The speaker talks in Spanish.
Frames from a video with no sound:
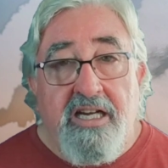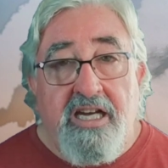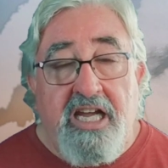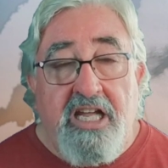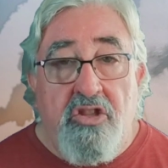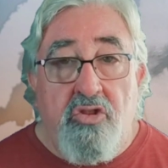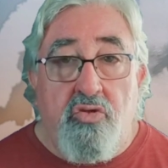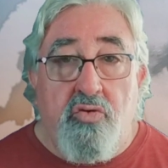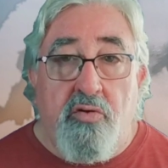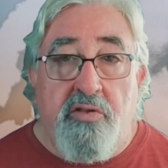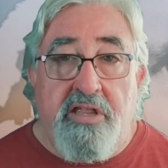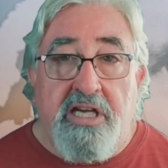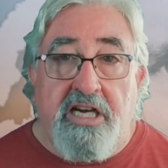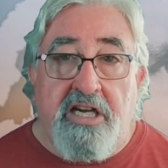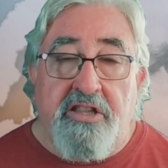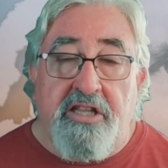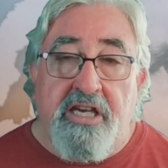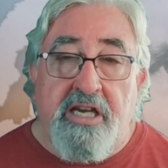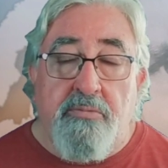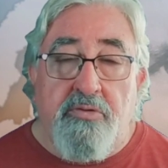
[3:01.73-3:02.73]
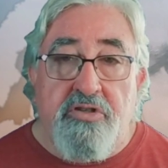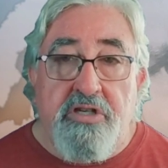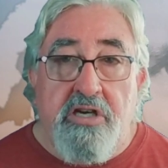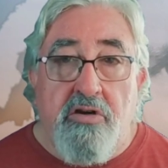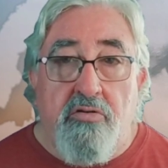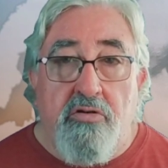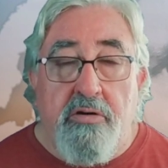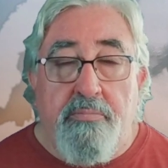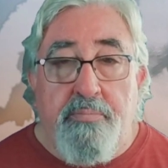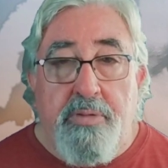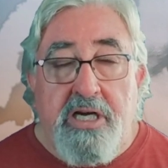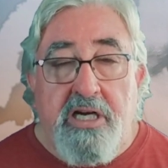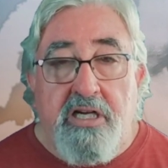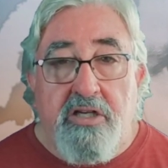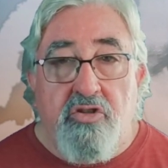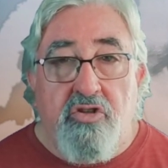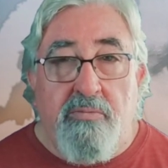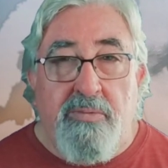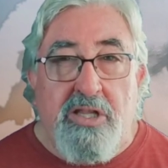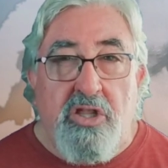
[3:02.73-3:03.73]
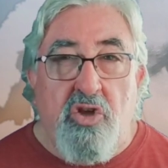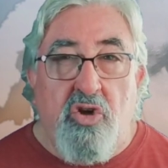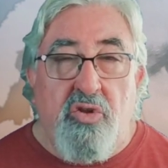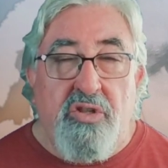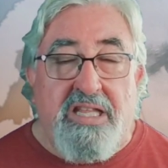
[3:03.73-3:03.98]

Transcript: gentuza que tenemos en Europa tomando